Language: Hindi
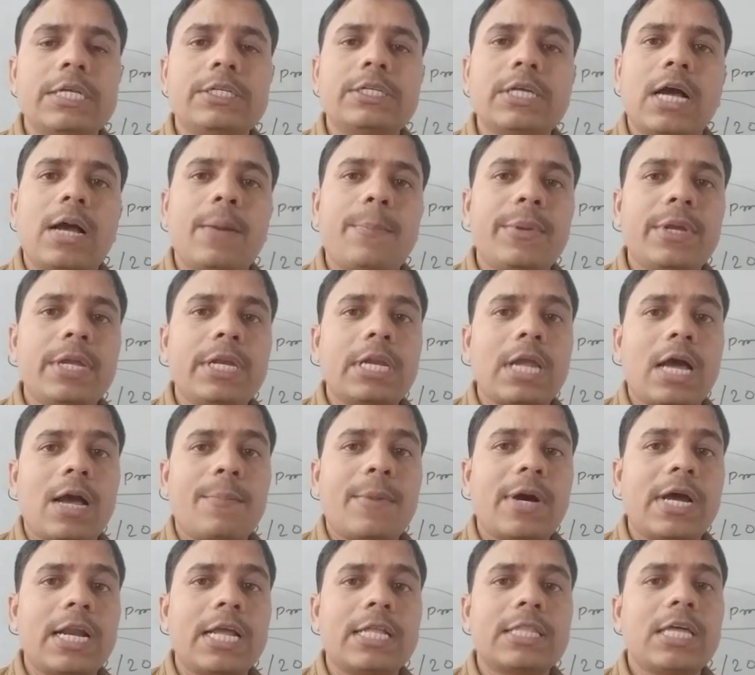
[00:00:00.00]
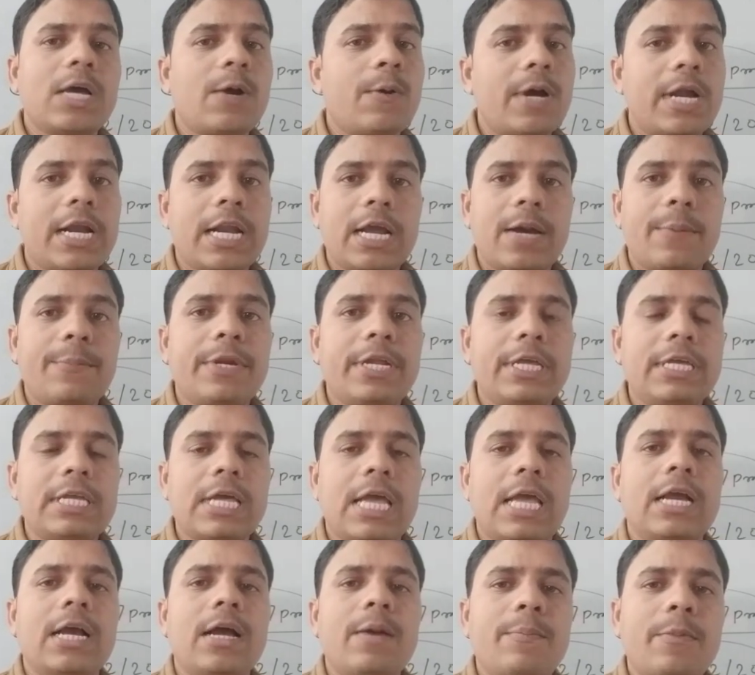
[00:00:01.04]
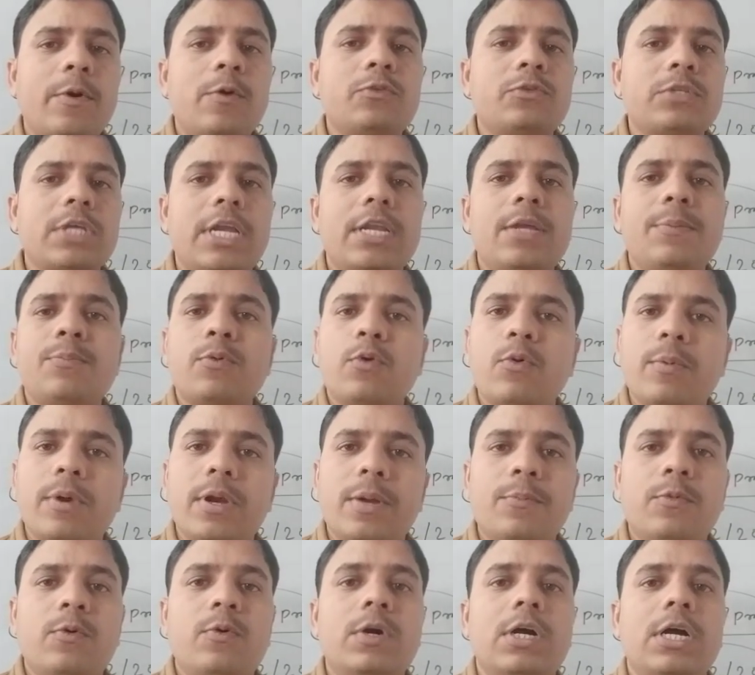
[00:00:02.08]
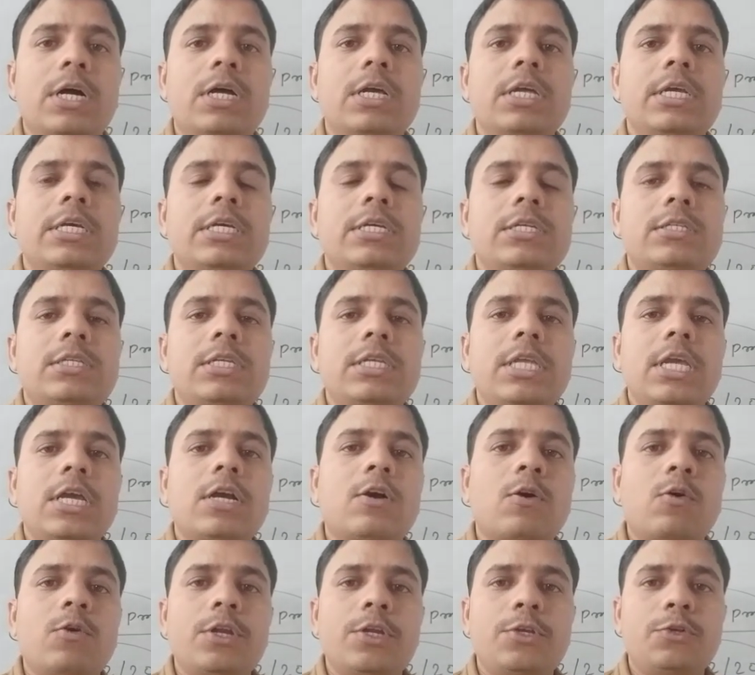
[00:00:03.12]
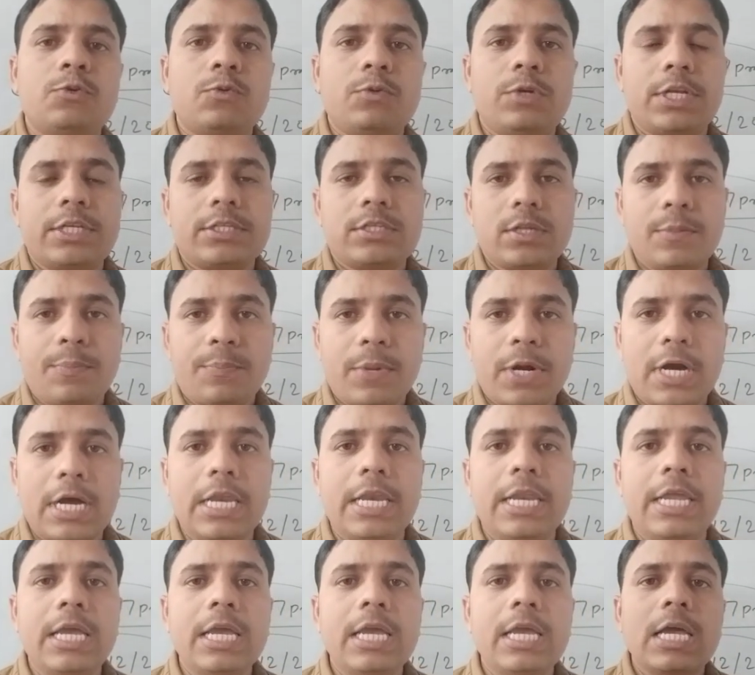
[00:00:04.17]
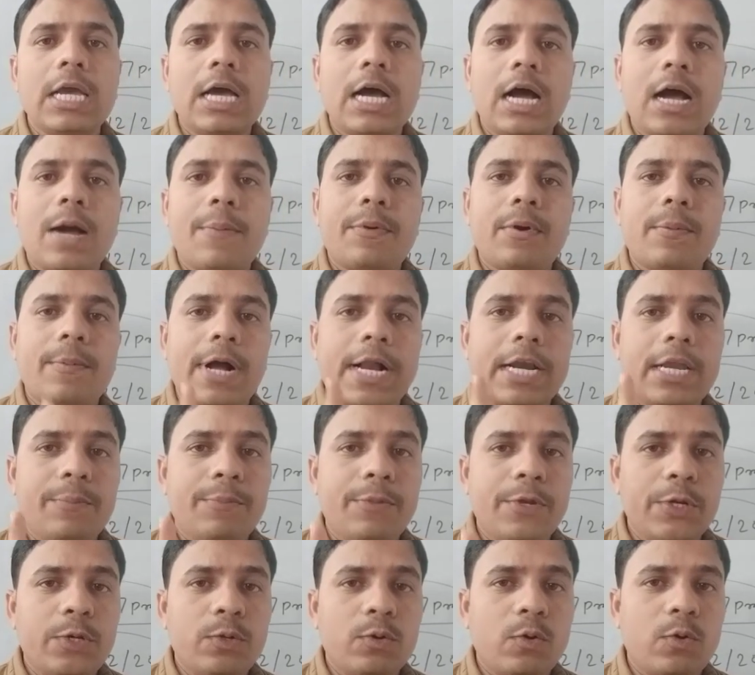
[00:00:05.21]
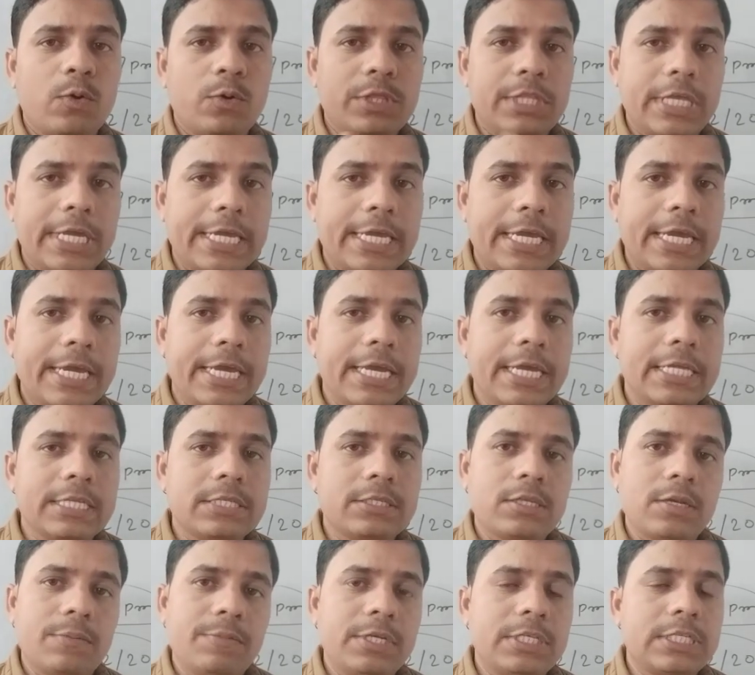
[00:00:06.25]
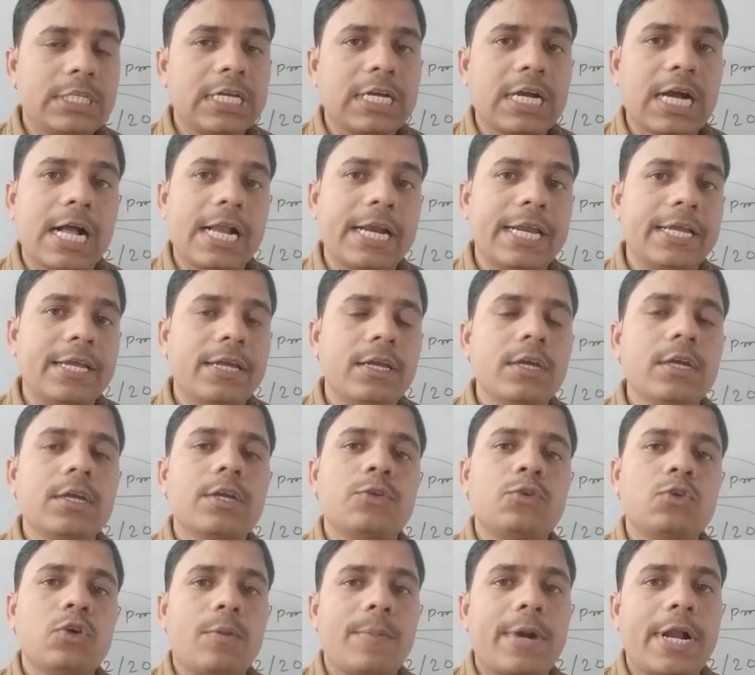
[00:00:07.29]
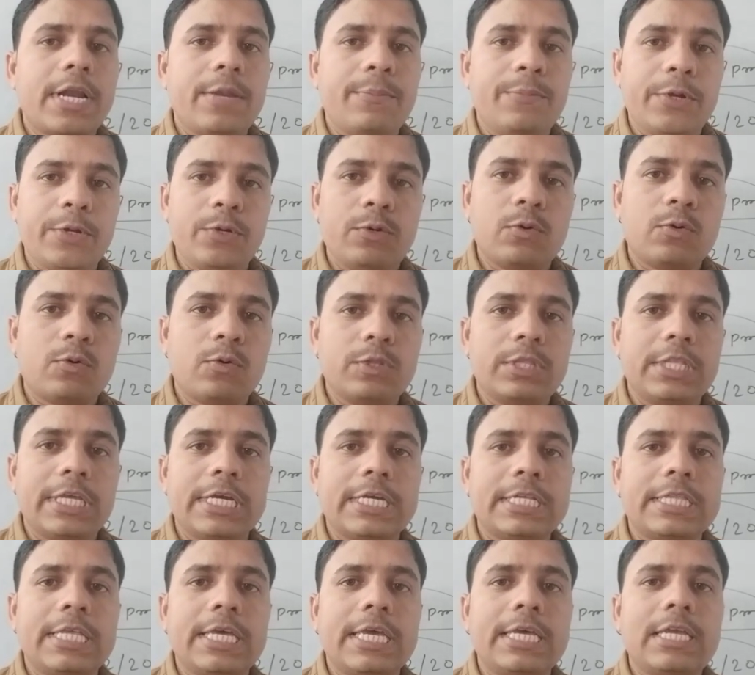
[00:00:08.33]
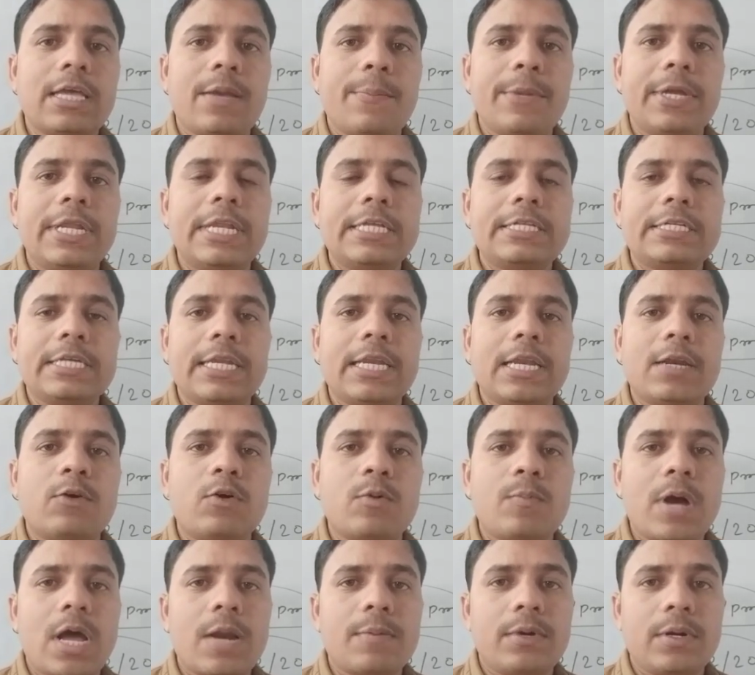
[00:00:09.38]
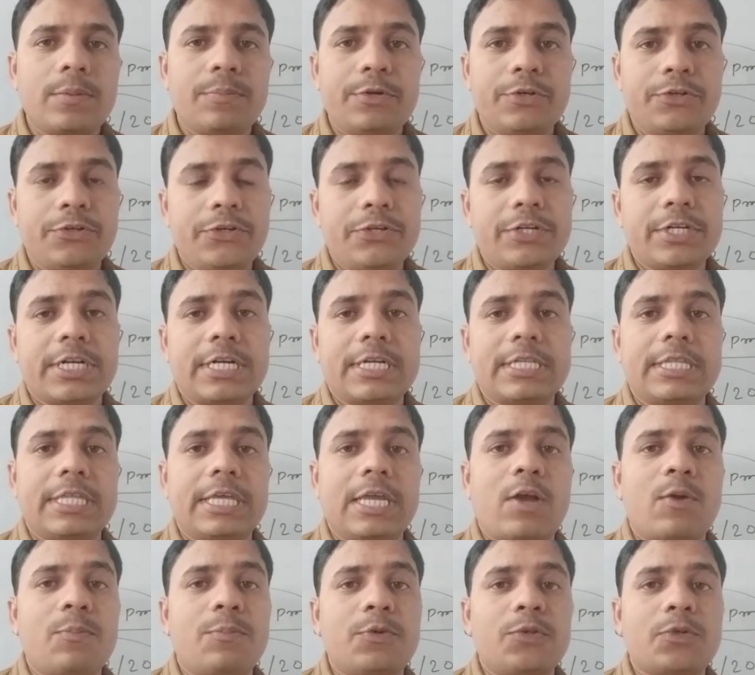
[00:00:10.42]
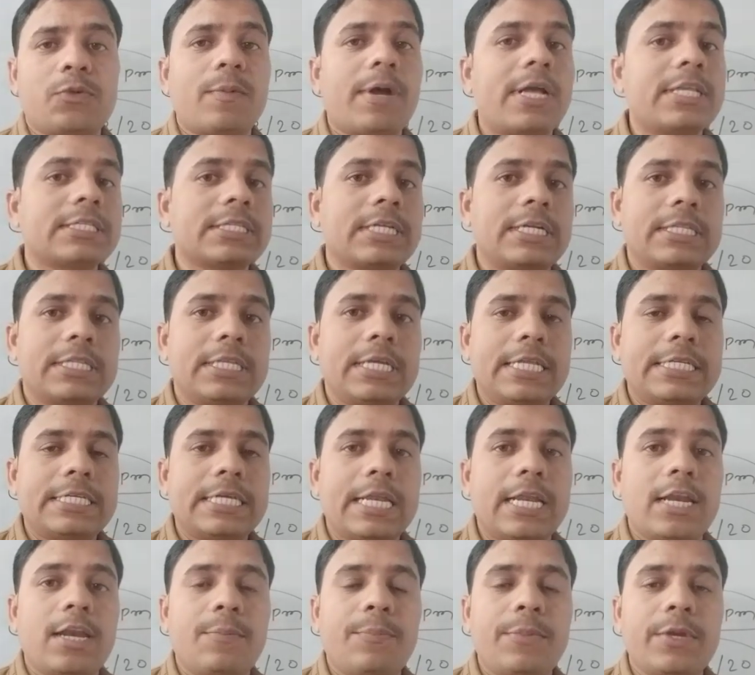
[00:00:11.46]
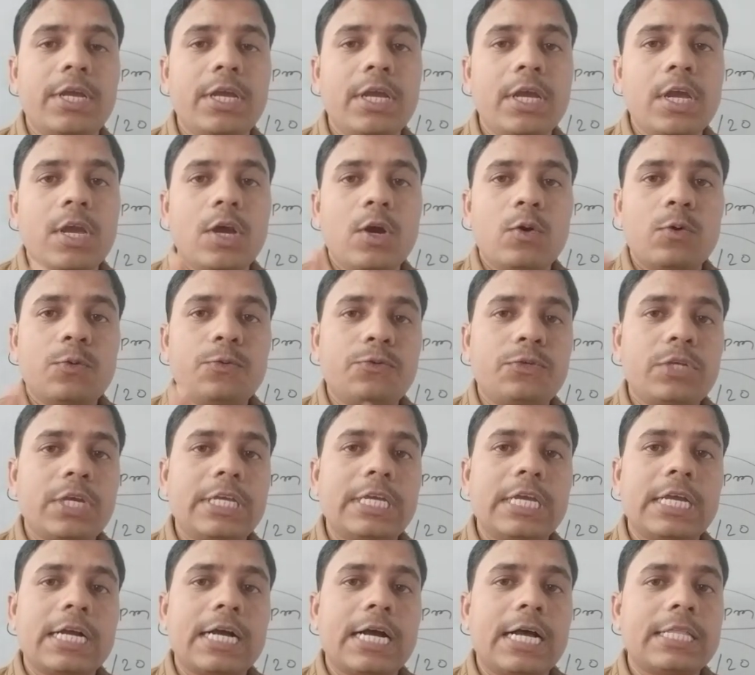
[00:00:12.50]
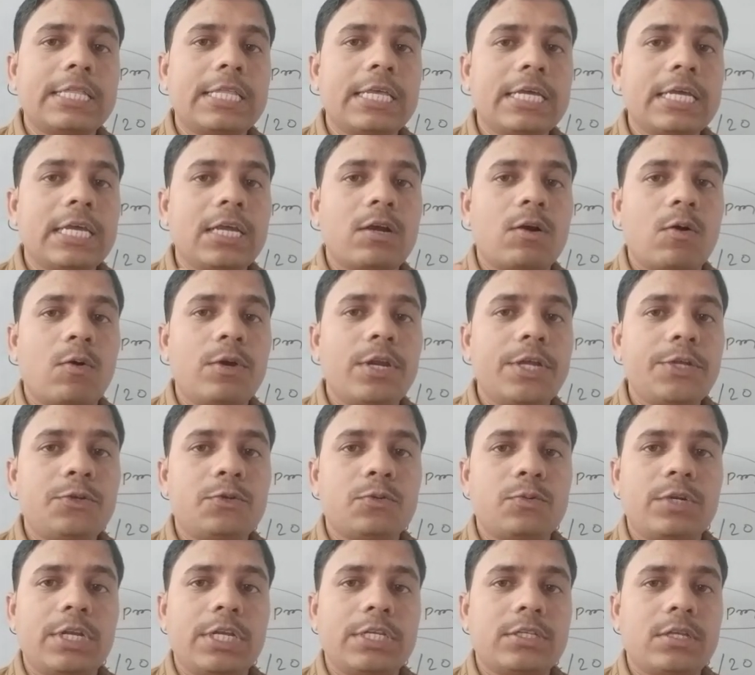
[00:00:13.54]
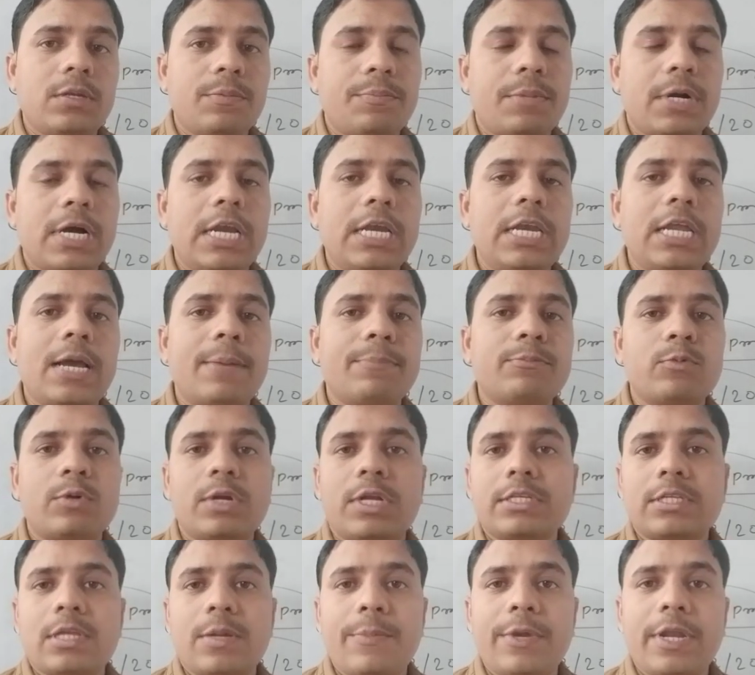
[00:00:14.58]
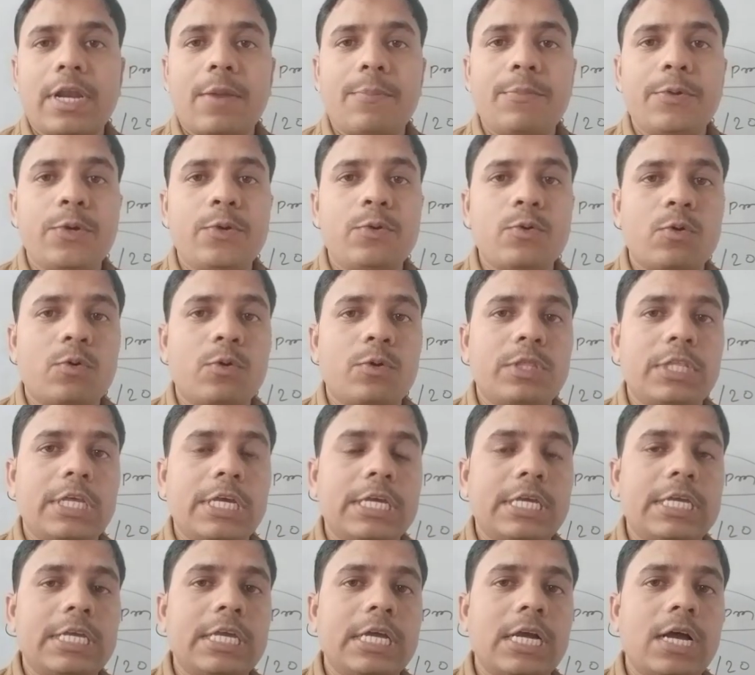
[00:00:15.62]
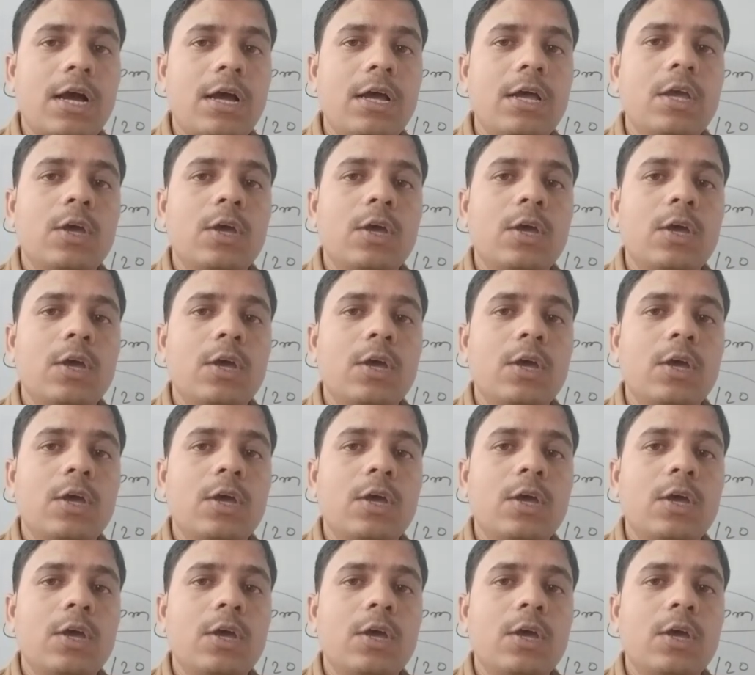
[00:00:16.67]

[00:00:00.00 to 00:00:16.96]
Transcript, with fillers: जहाँ पे नाम आना था वहाँ नाम नहीं आएगा बहुत सारी प्रॉब्लम होगा इसलिए कॉलेज चुनने से पहले आप हमारे वीडियो को देखेंगे सभी से कह रहे हैं जो हमारे वीडियो को देखते हैं या मेरे चैनल को बार बार विजिट करते हैं और विश्वास करते हैं चैनल पे उनसे ये कह दें कि कॉलेज चुनने से पहले आप थोड़ा सा मेरा वीडियो को देखिएगा